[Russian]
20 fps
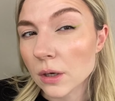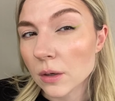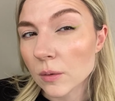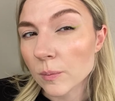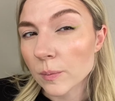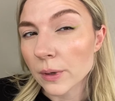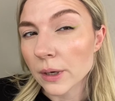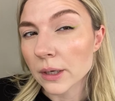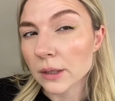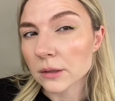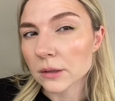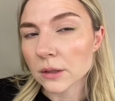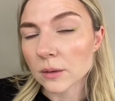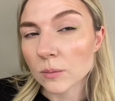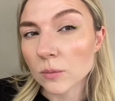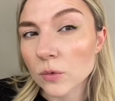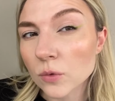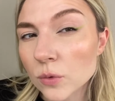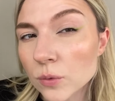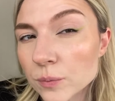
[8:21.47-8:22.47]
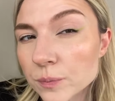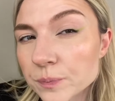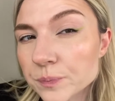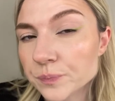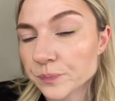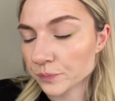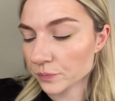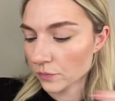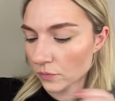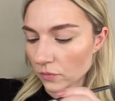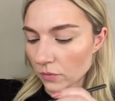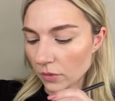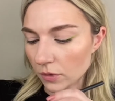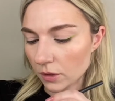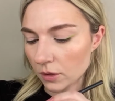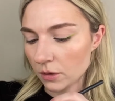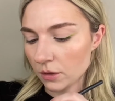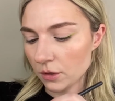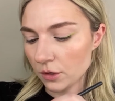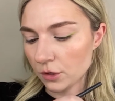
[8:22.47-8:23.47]
Поэтому
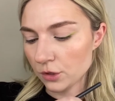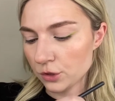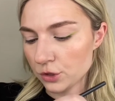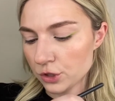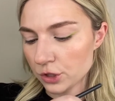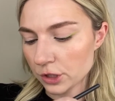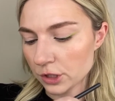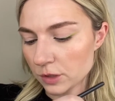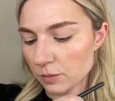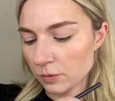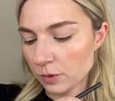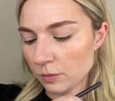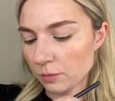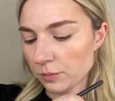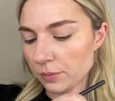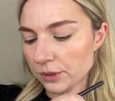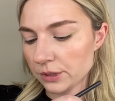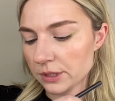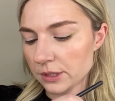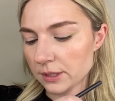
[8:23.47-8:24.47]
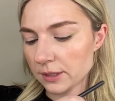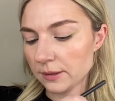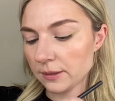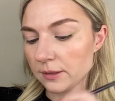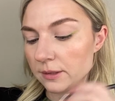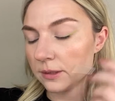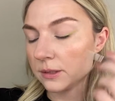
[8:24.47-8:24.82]
сейчас мы быстренько